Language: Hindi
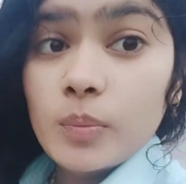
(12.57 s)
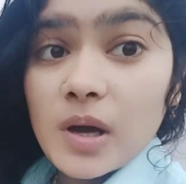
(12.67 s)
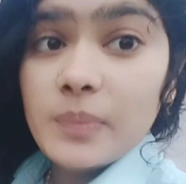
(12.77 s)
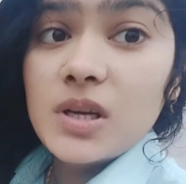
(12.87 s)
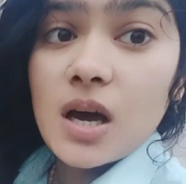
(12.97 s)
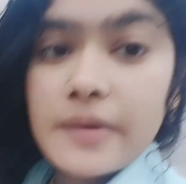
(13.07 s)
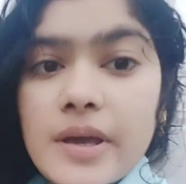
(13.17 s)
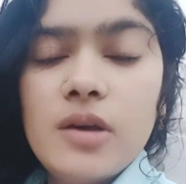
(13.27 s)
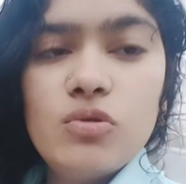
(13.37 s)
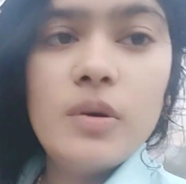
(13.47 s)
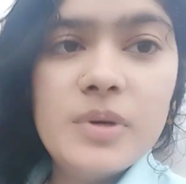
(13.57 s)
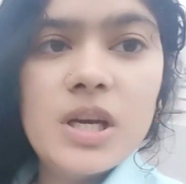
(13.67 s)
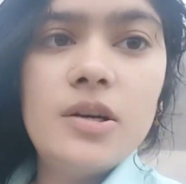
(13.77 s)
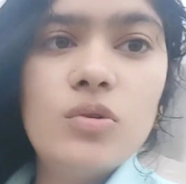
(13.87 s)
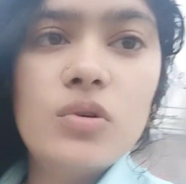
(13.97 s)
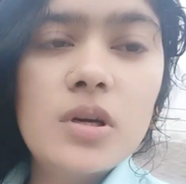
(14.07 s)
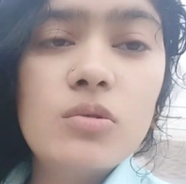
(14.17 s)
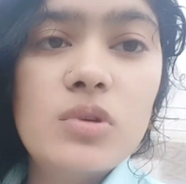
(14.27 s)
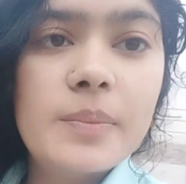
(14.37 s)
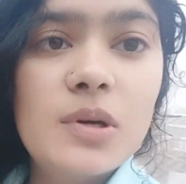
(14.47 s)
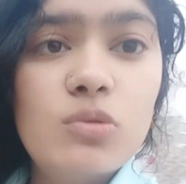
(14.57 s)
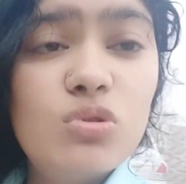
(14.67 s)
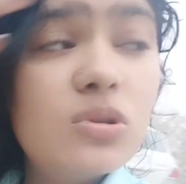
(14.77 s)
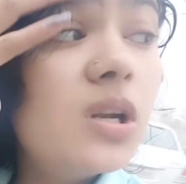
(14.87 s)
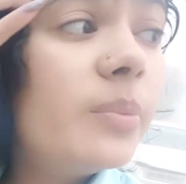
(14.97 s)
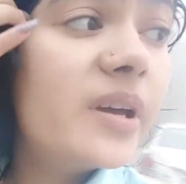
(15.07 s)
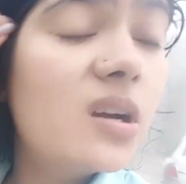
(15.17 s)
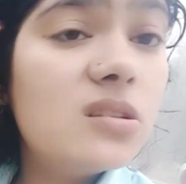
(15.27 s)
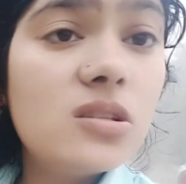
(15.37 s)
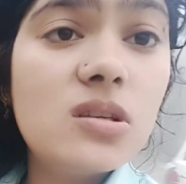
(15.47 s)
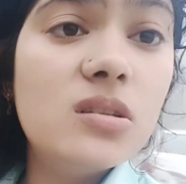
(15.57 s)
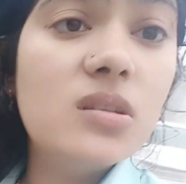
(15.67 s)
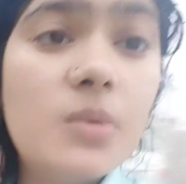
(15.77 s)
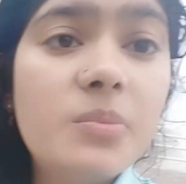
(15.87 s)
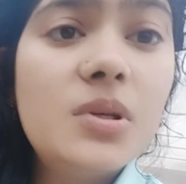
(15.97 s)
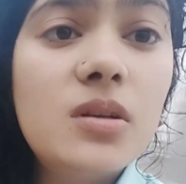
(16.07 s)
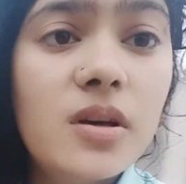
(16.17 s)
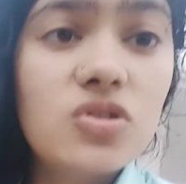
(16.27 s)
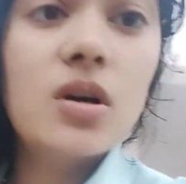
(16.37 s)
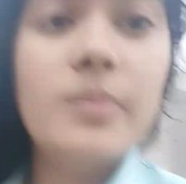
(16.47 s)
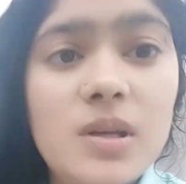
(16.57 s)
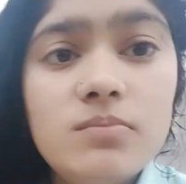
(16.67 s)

अभी ना के आई हूँ अभी रेडी होंगे क्योंकि अपने को तो जाना पड़ेगा इतनी सर्दी में भी एग्ज़ाम है